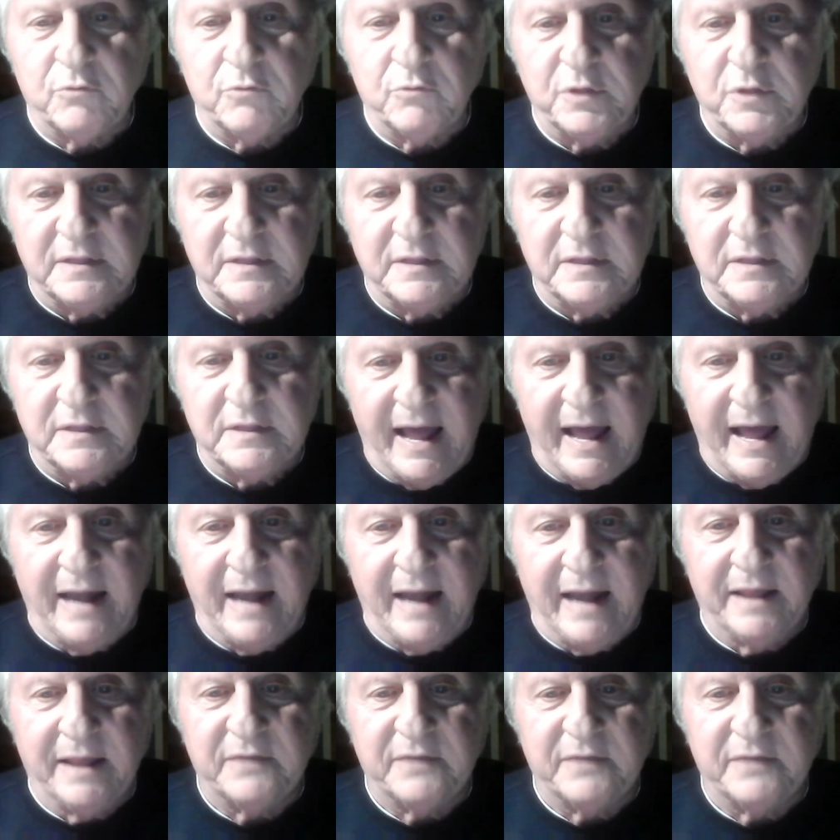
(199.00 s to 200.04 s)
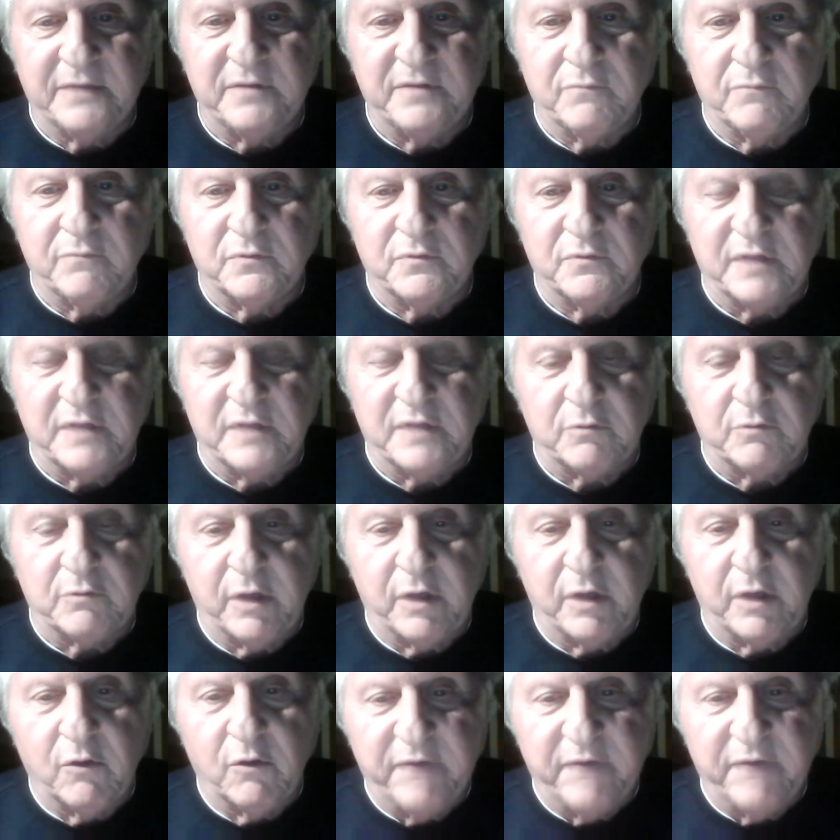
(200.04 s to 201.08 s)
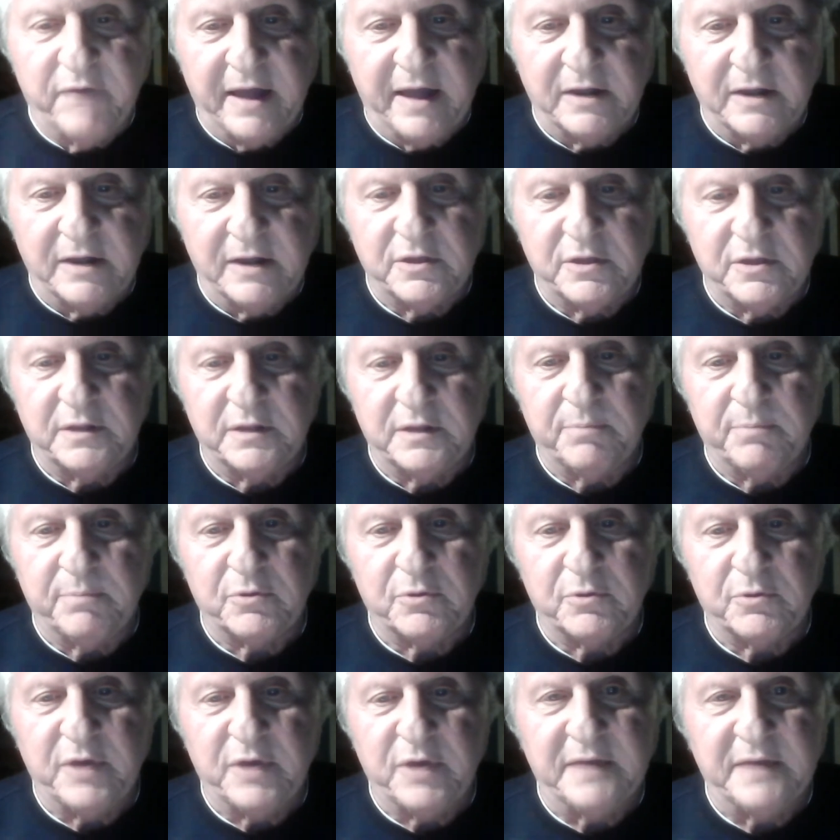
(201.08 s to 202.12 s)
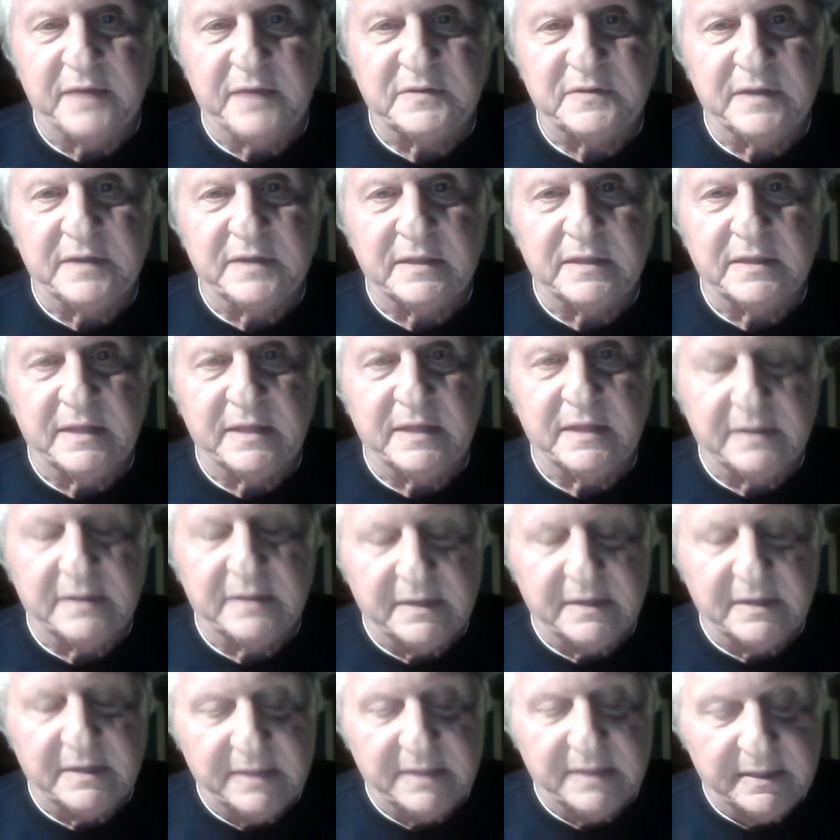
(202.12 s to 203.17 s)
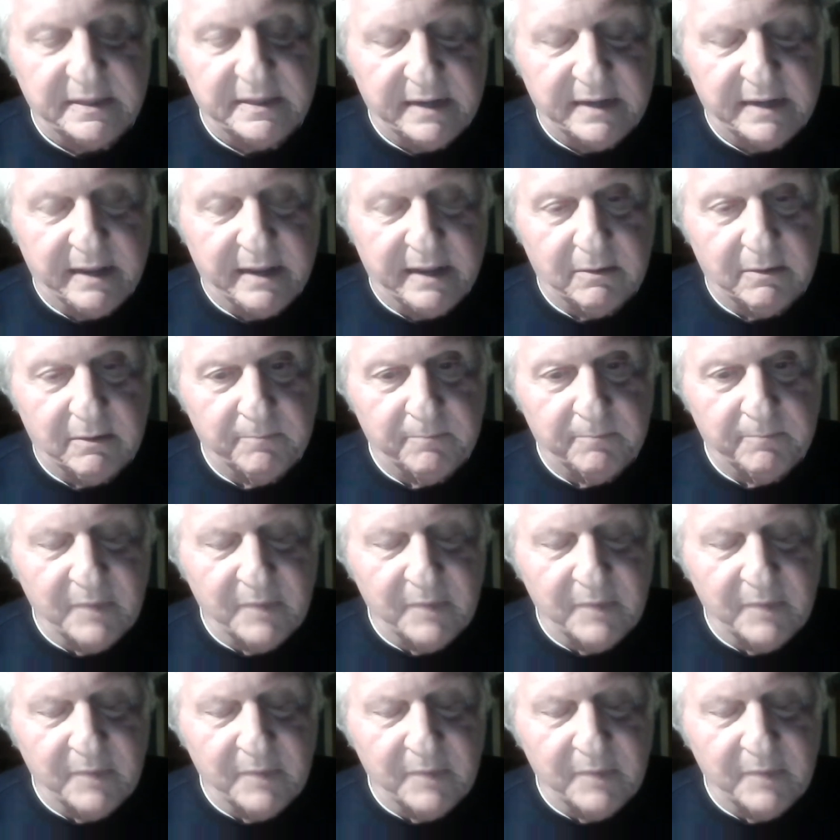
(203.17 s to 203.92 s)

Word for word: centrale, che serve uno Stato che governa certi processi, eccetera, eccetera. Ecco.